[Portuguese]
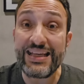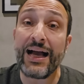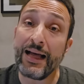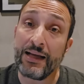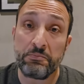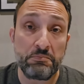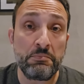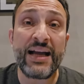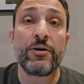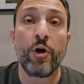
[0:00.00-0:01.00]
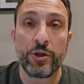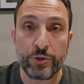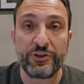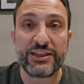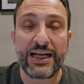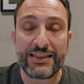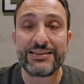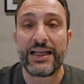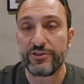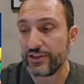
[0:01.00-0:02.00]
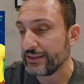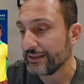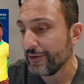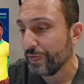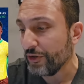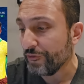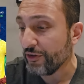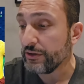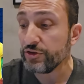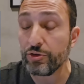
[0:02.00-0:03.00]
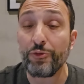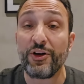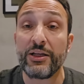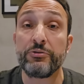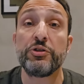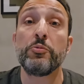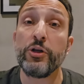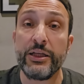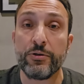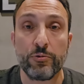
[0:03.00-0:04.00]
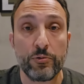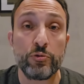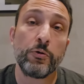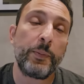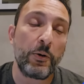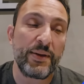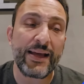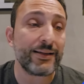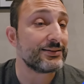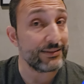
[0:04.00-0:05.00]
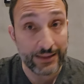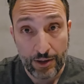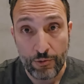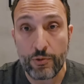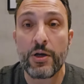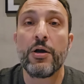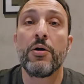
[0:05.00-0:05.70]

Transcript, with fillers: E a maior novidade desta data FIFA, estou falando de Murilo. O do Palmeiras? Não.